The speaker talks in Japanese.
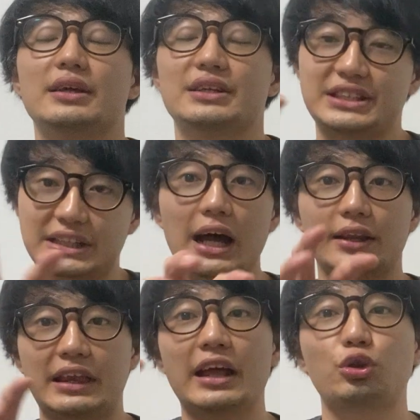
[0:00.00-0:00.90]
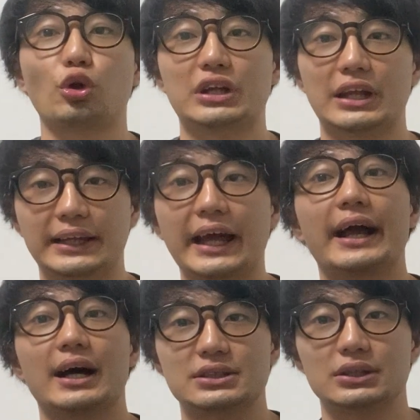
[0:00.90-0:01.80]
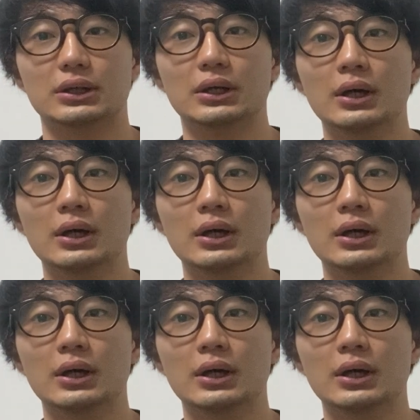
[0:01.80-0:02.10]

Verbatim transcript: しか点取ってないタイガース